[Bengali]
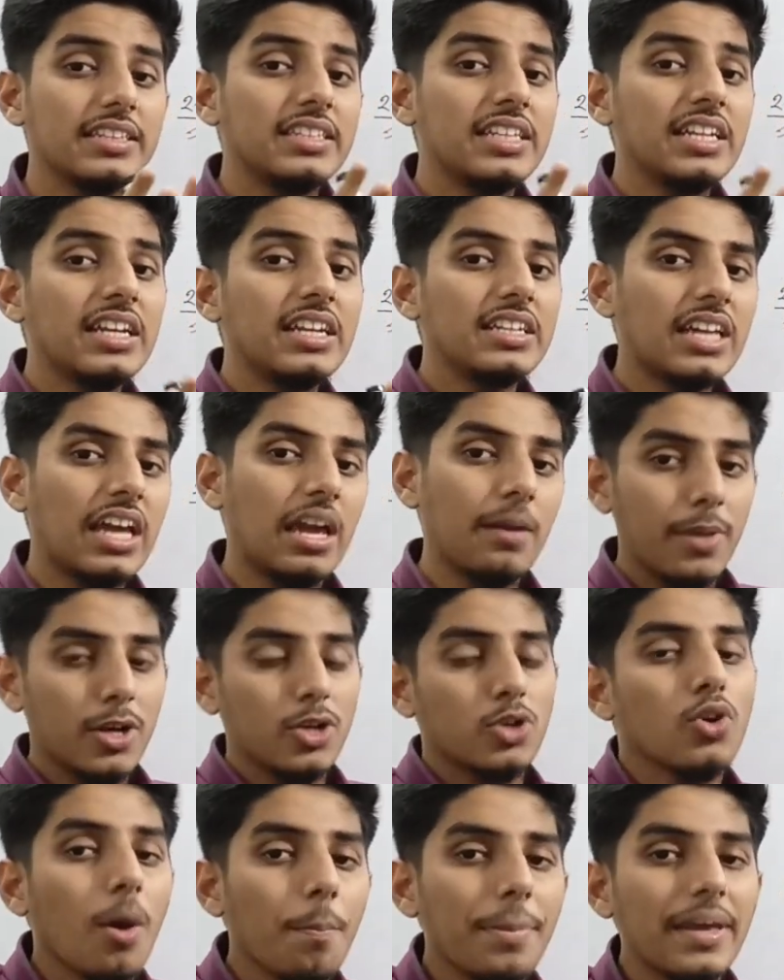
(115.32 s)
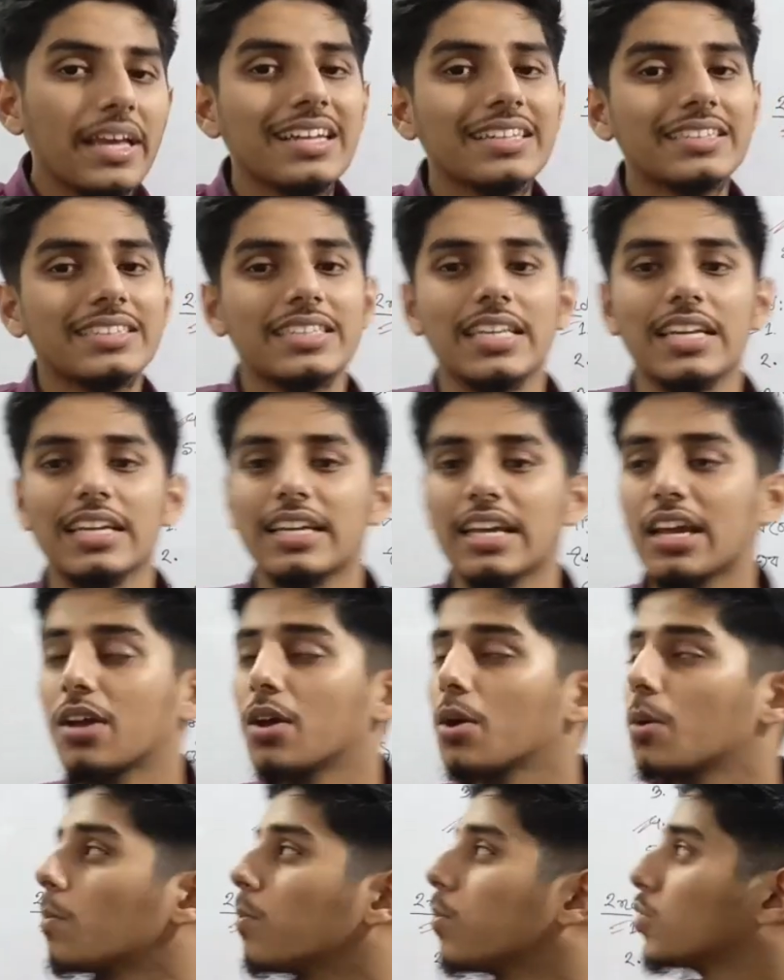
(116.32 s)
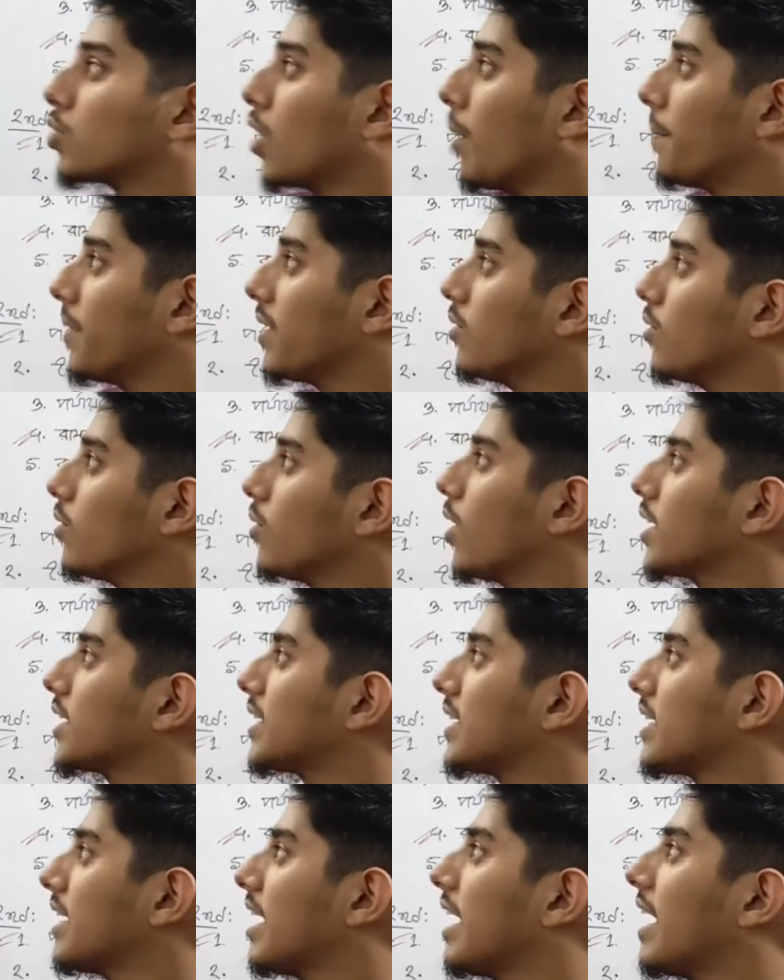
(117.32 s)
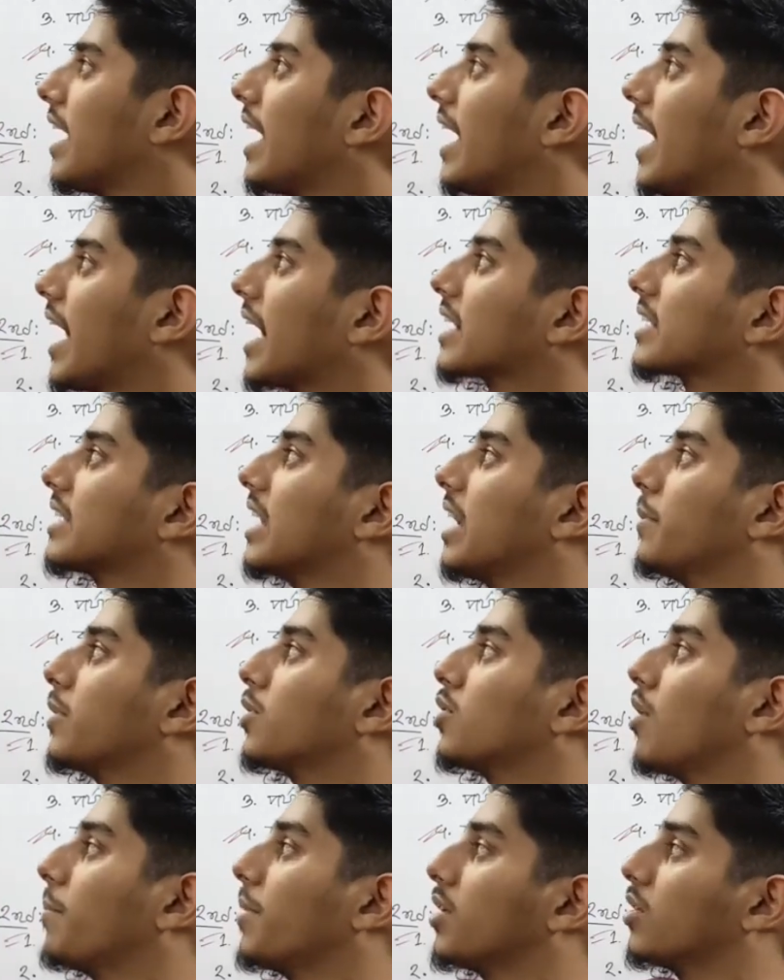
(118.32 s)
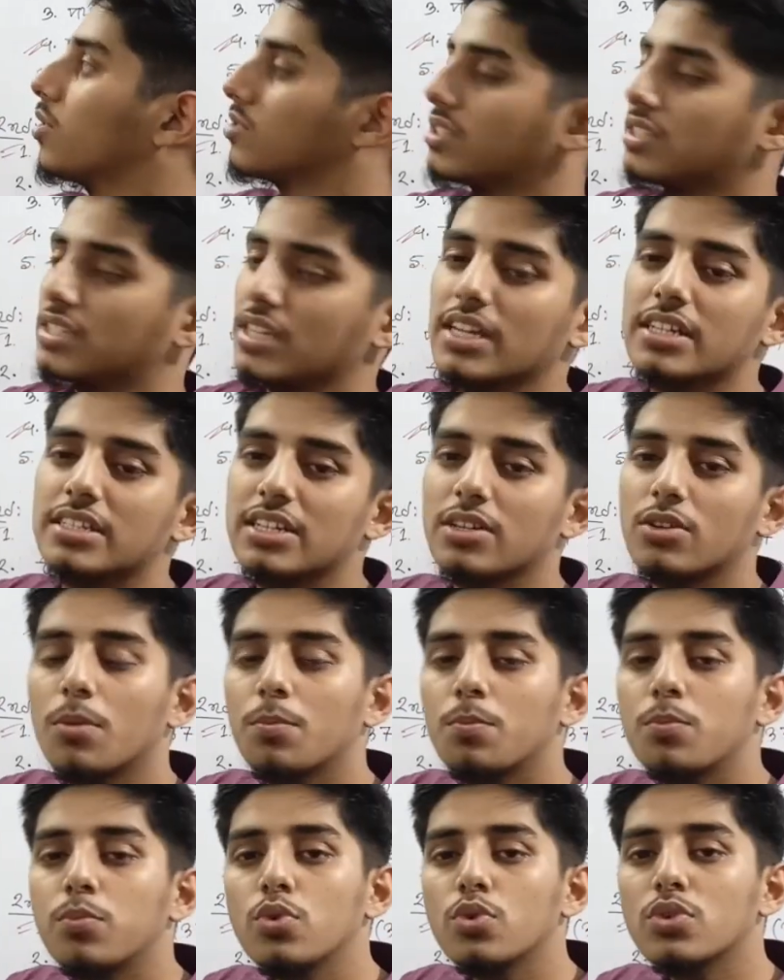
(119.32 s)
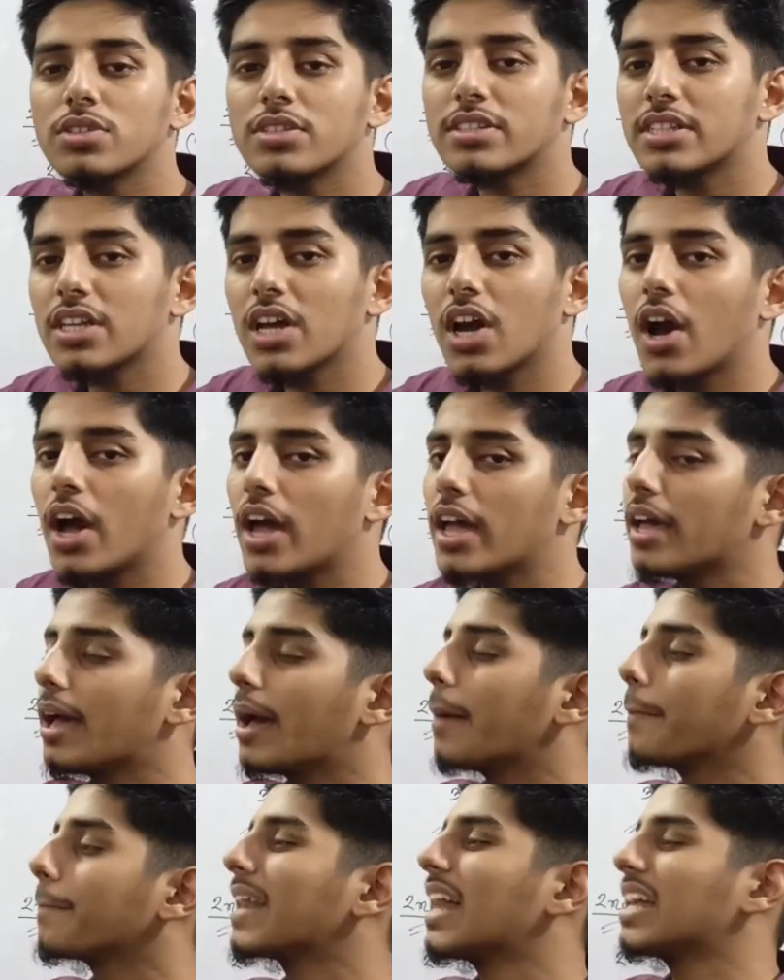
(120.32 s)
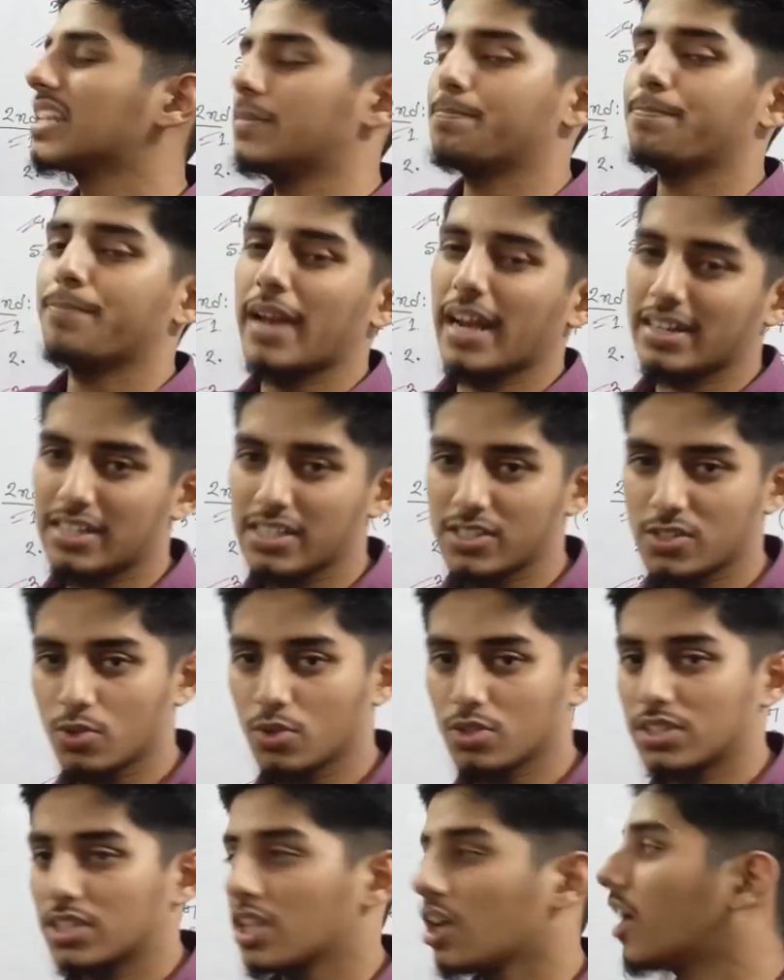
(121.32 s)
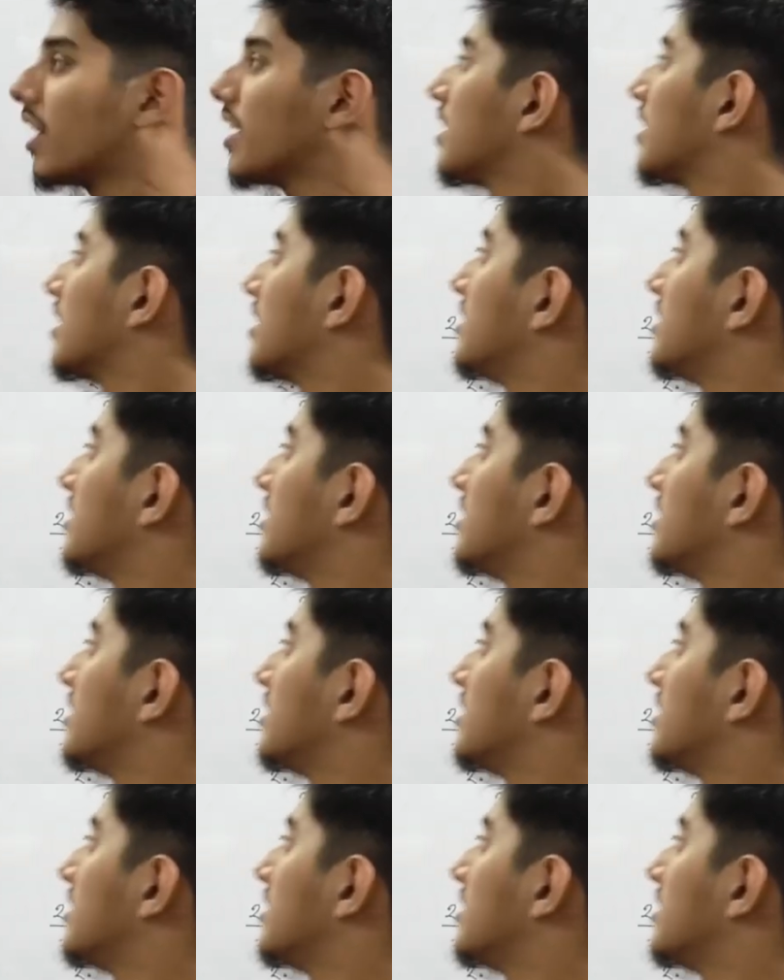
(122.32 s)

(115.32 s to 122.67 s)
তিন টাইপের টপিকের থেকে টপিকগুলো কি এক টাইপের টপিক হচ্ছে যেগুলো বুঝতে হয় প্লাস প্র্যাকটিস করতে হয়